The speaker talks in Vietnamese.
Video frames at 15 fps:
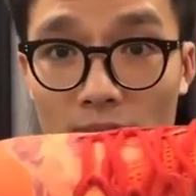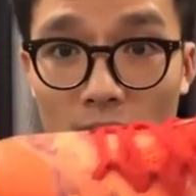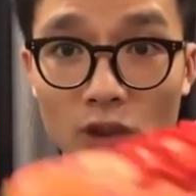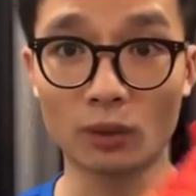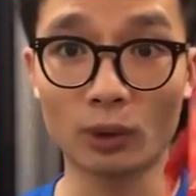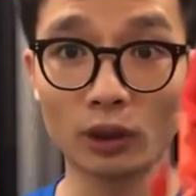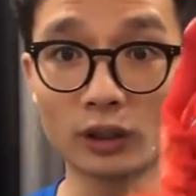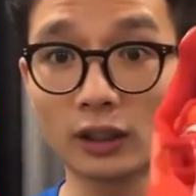Nó
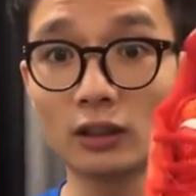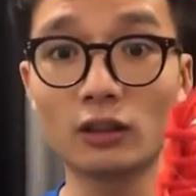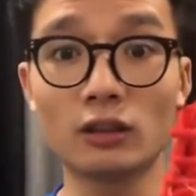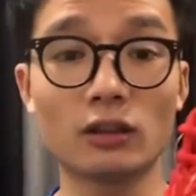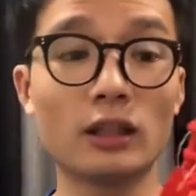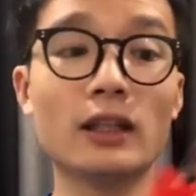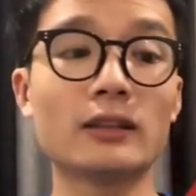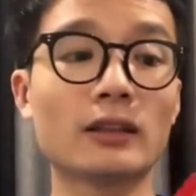mọi người cứ
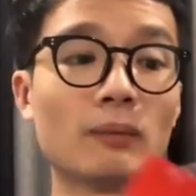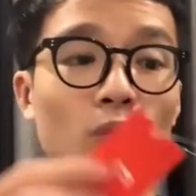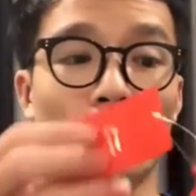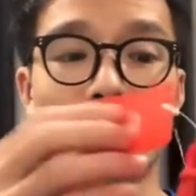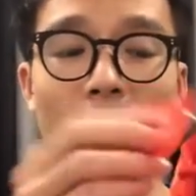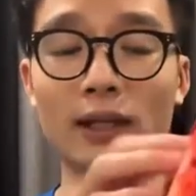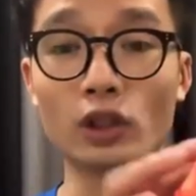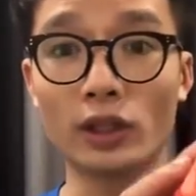yên tâm thoải
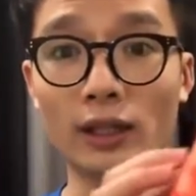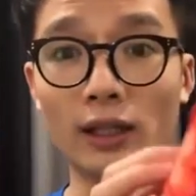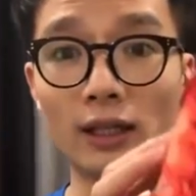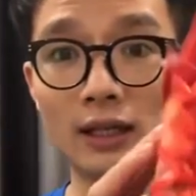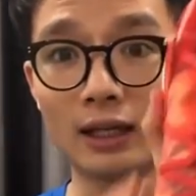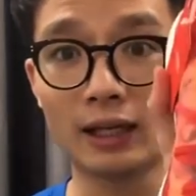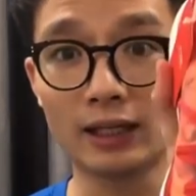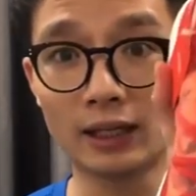mái thôi.
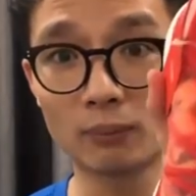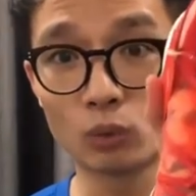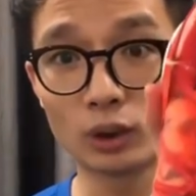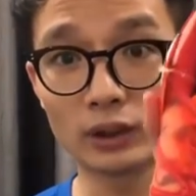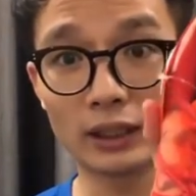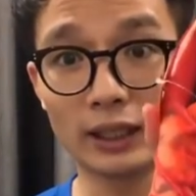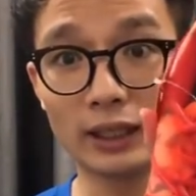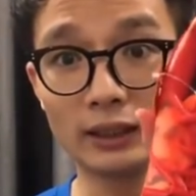Anh em mua
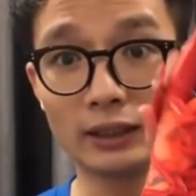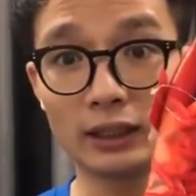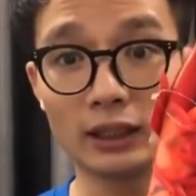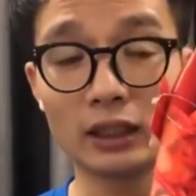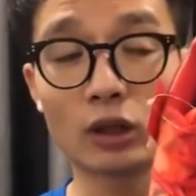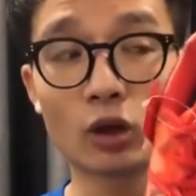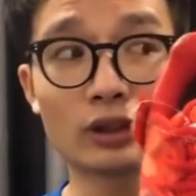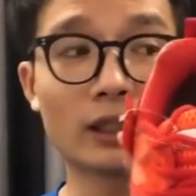giày
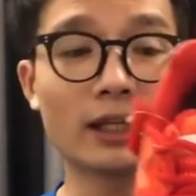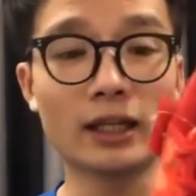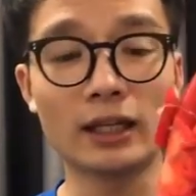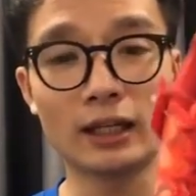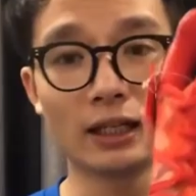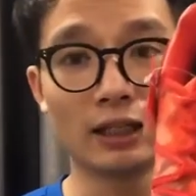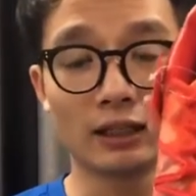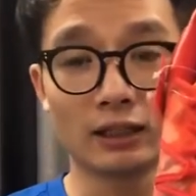thì có thể
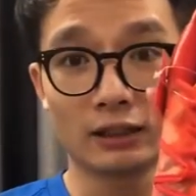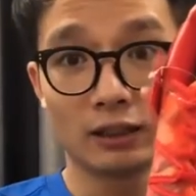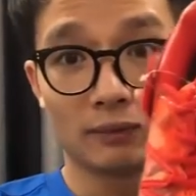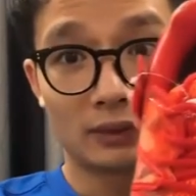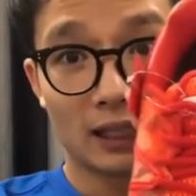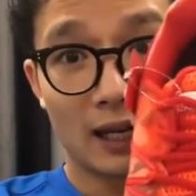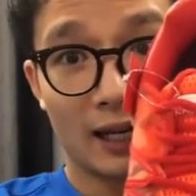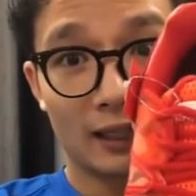kiểm
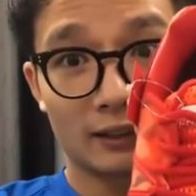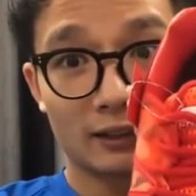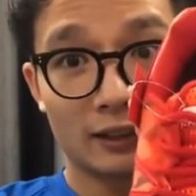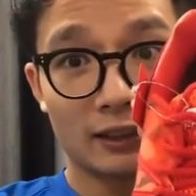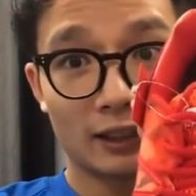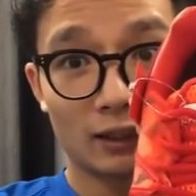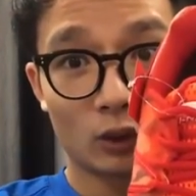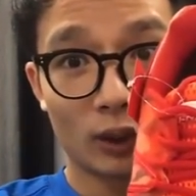tra hàng trước
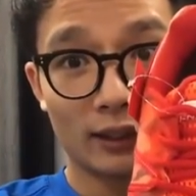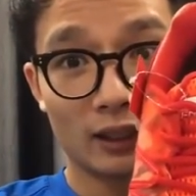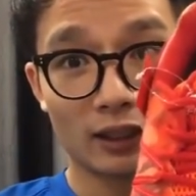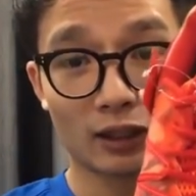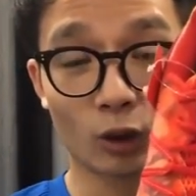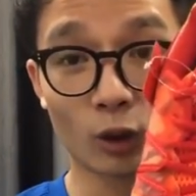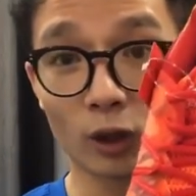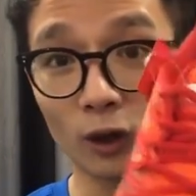khi thanh toán nha,
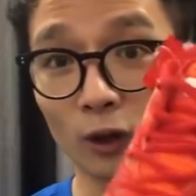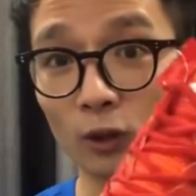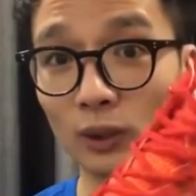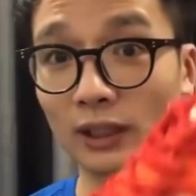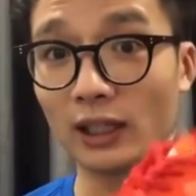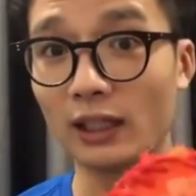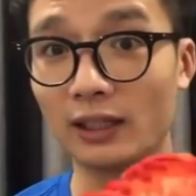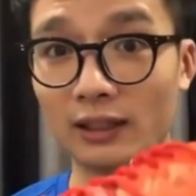khỏi lo luôn
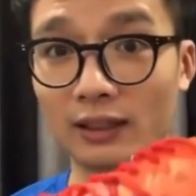nhá.